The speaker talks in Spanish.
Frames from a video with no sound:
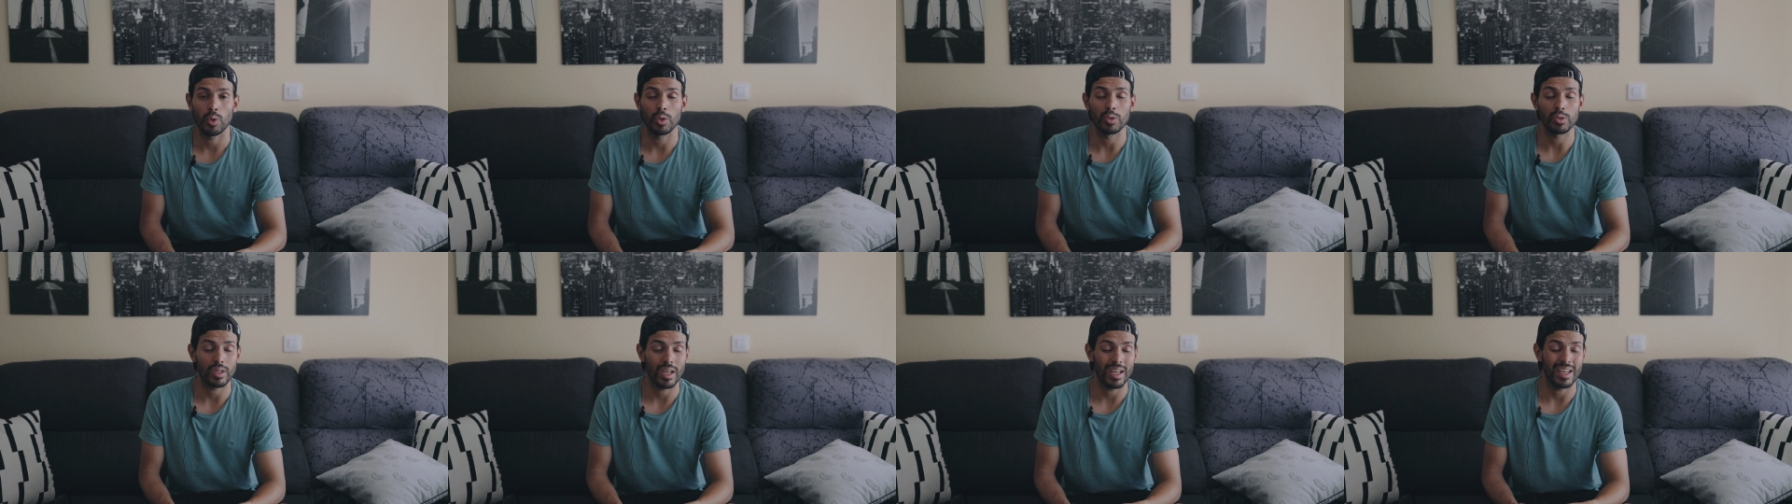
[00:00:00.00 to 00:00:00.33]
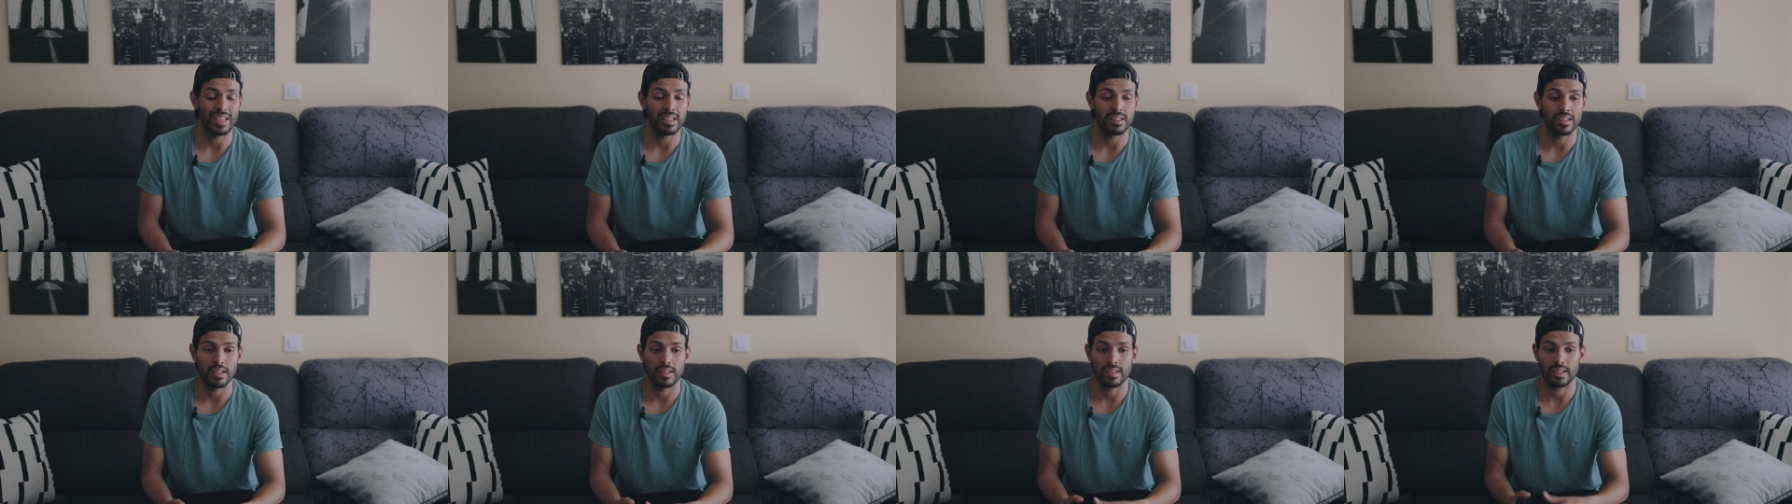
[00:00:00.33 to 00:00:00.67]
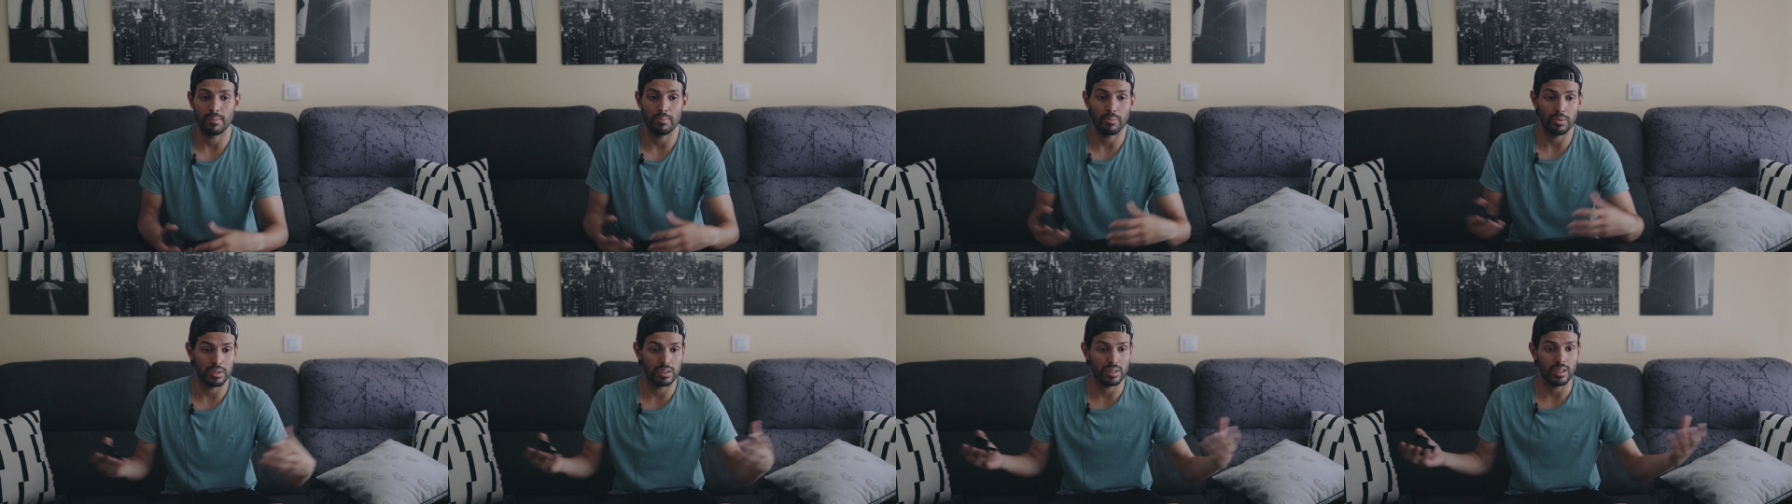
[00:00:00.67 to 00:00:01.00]
o en los que
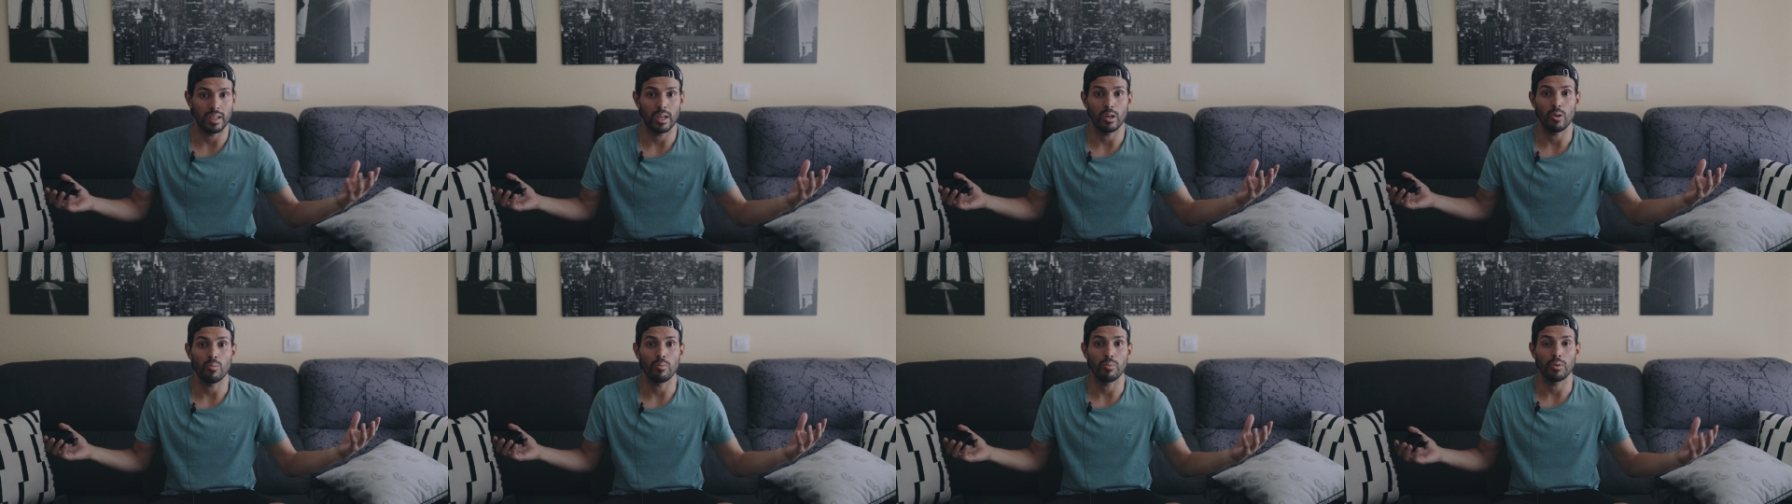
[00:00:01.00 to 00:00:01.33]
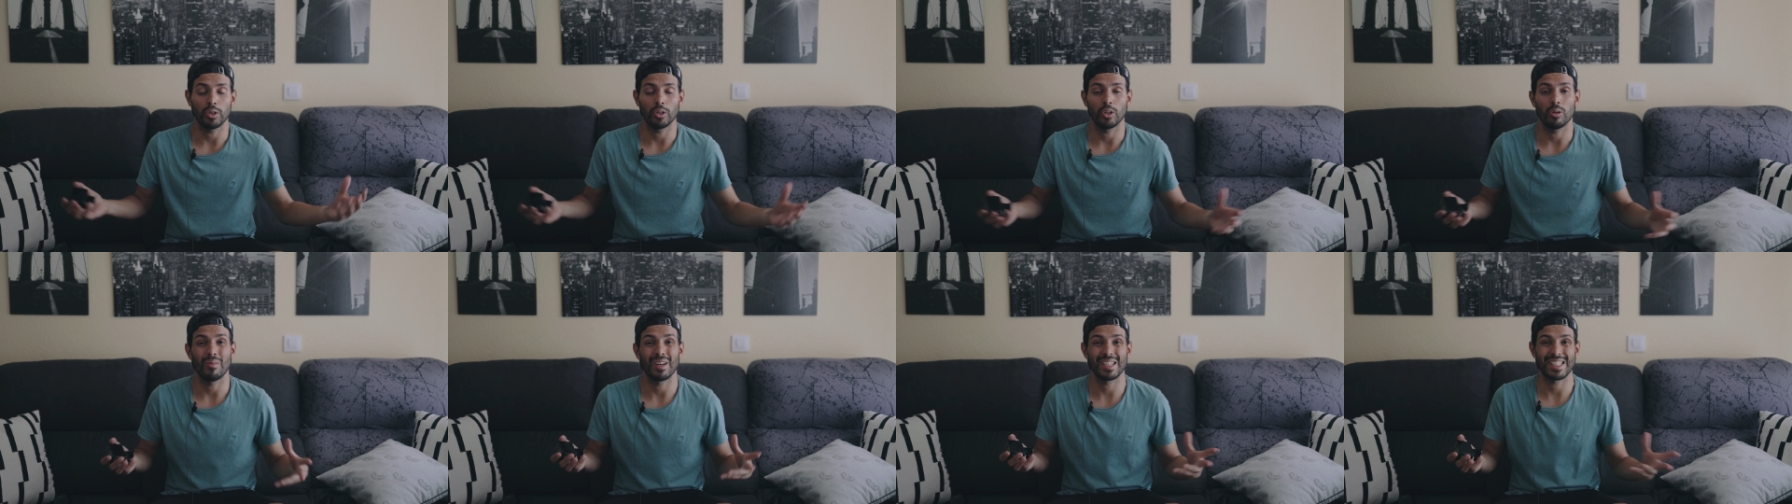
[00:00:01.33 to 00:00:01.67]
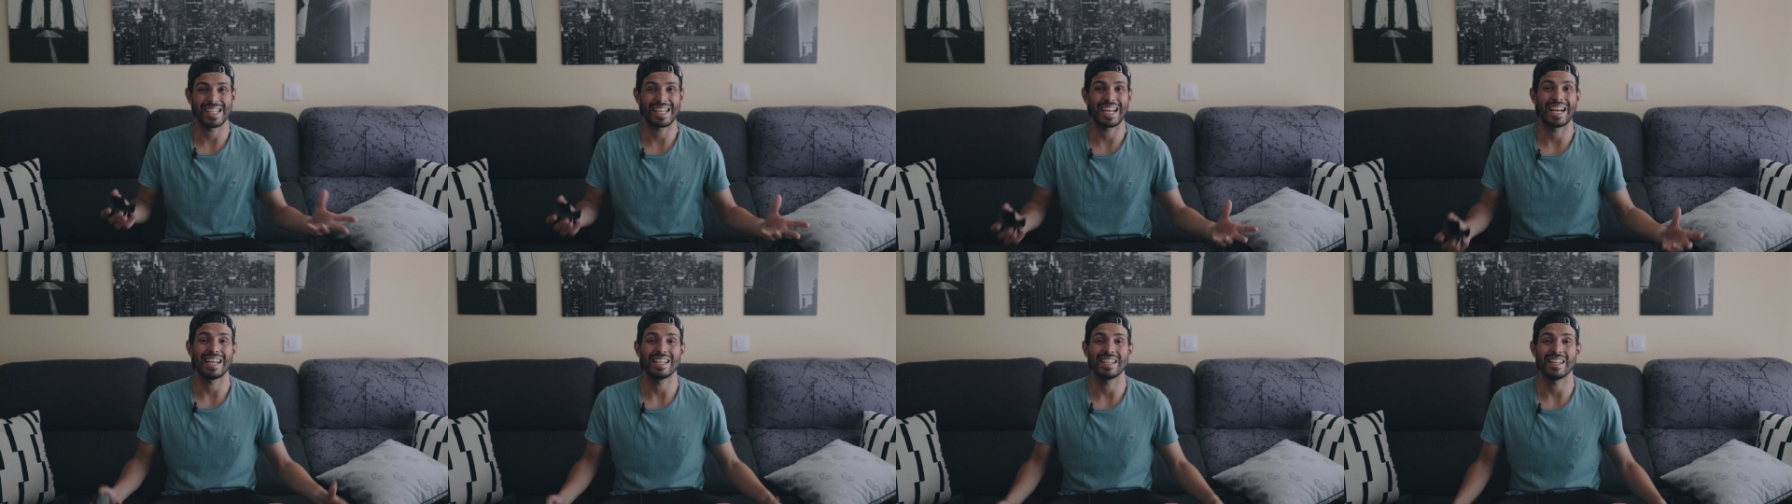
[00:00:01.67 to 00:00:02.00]
quisiese pues tener un poquito más
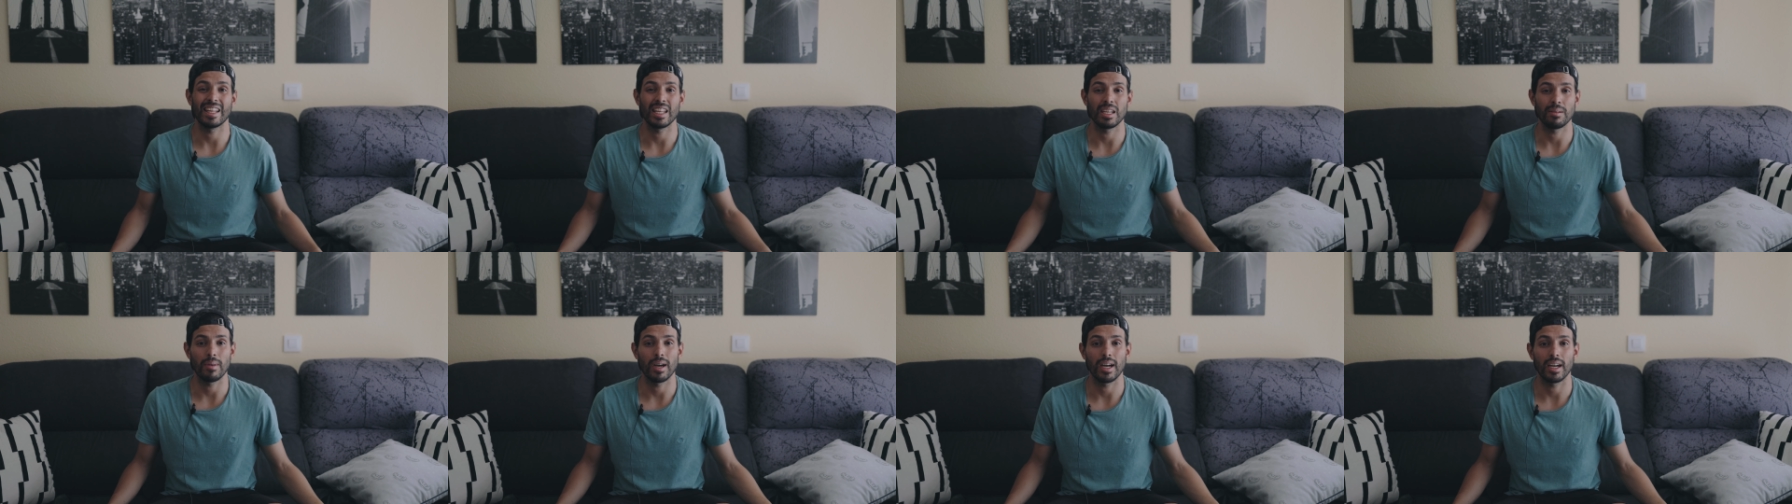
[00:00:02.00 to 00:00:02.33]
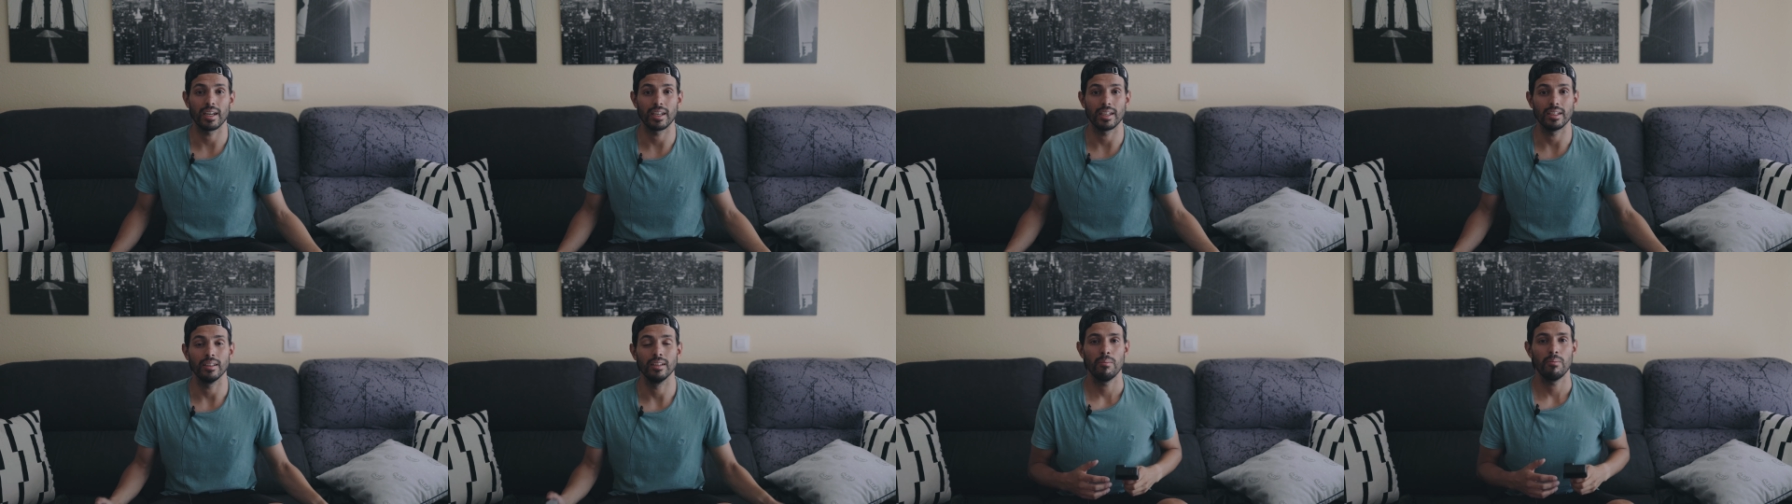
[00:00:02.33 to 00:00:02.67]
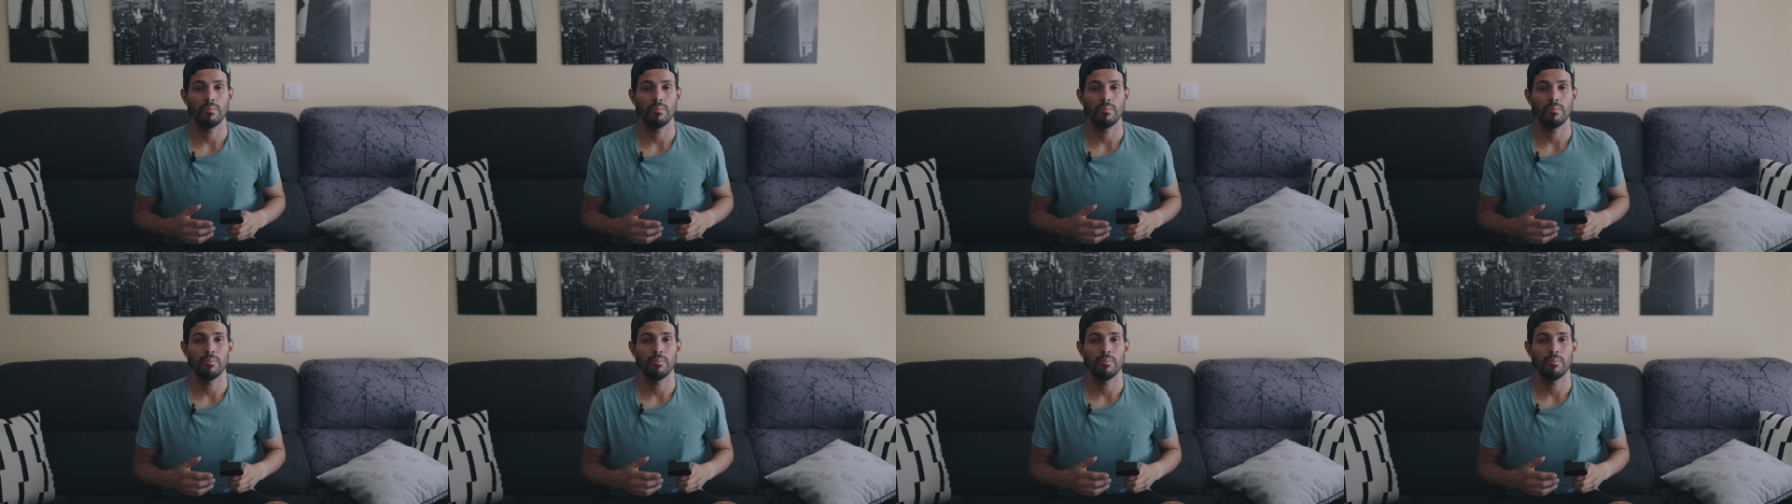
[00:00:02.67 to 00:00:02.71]
de calidad de imagen.